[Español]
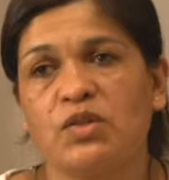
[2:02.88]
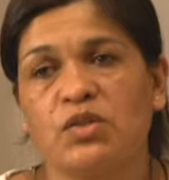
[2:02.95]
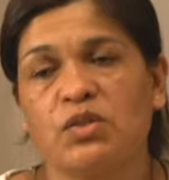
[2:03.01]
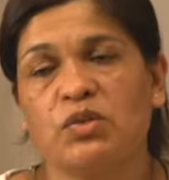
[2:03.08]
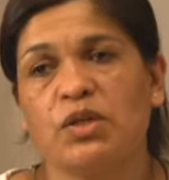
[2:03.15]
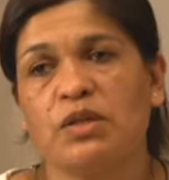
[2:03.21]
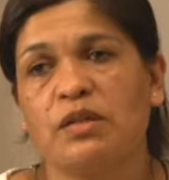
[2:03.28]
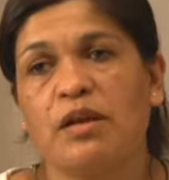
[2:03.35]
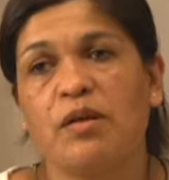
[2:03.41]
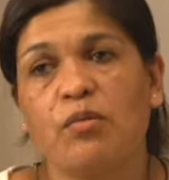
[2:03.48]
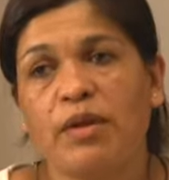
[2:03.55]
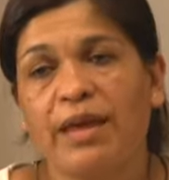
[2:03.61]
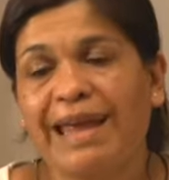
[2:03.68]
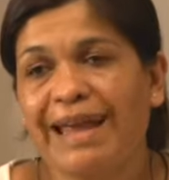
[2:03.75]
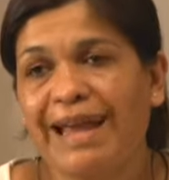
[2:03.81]
yo tengo que tener
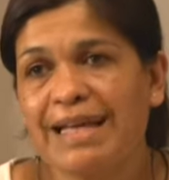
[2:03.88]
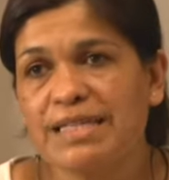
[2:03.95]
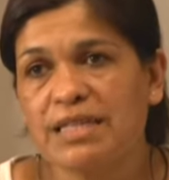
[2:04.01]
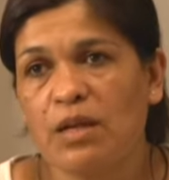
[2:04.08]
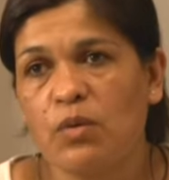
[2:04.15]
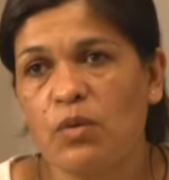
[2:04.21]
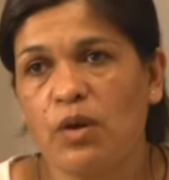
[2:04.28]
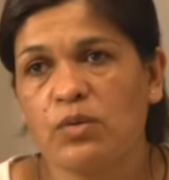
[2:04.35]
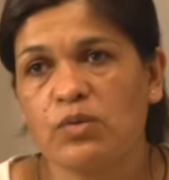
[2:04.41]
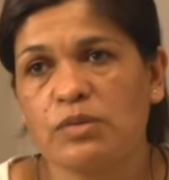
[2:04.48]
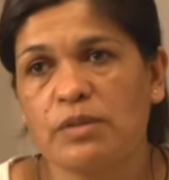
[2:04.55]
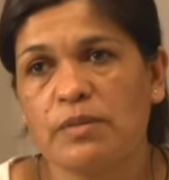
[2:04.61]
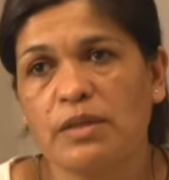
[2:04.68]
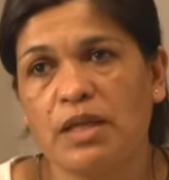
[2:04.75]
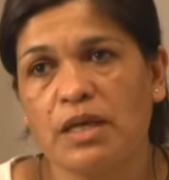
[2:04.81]
una escasa luz en su
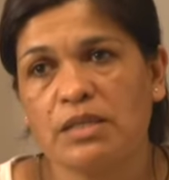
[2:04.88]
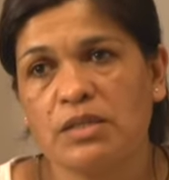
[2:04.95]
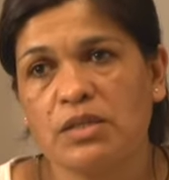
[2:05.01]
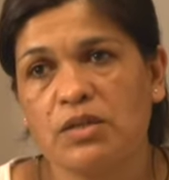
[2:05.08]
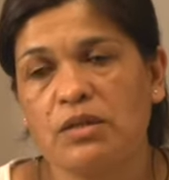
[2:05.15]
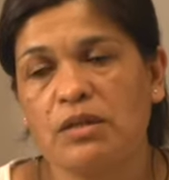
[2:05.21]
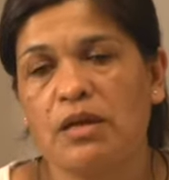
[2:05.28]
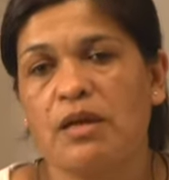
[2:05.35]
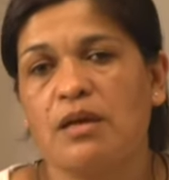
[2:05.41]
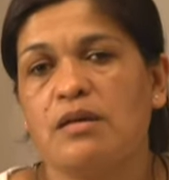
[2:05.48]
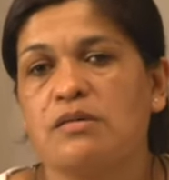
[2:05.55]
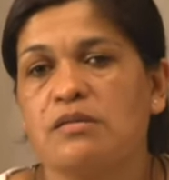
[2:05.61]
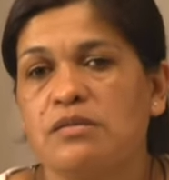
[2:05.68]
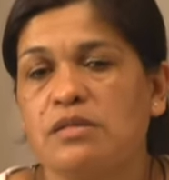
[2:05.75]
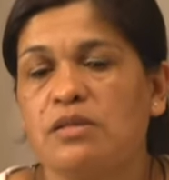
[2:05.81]
habitación,
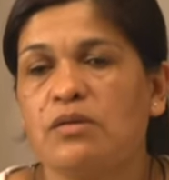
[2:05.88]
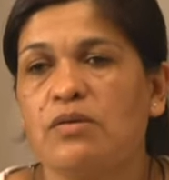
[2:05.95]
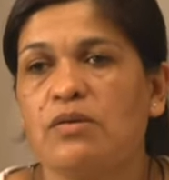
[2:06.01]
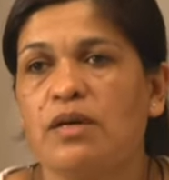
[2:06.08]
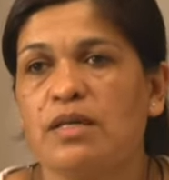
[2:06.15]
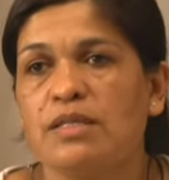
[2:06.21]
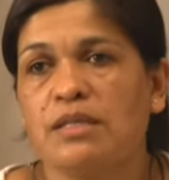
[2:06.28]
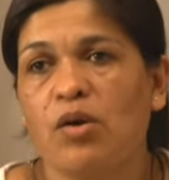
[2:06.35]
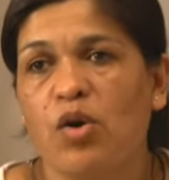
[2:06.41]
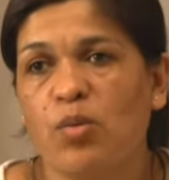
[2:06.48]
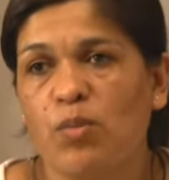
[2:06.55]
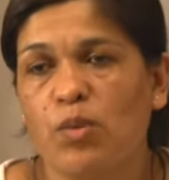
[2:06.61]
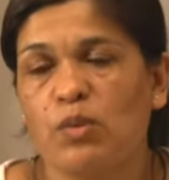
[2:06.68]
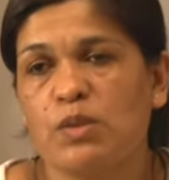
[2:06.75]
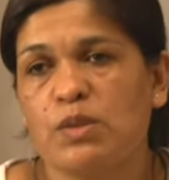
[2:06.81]
si no ella
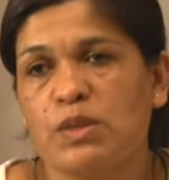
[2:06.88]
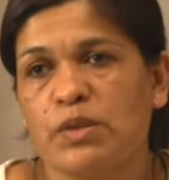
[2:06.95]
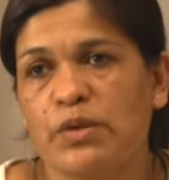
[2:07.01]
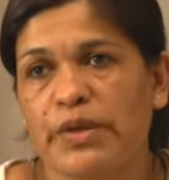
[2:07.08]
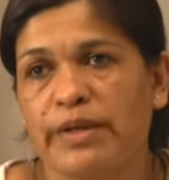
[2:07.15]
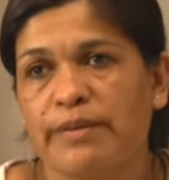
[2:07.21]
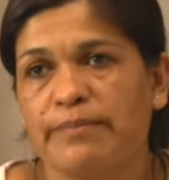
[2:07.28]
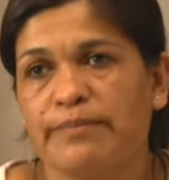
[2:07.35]
convulsiona.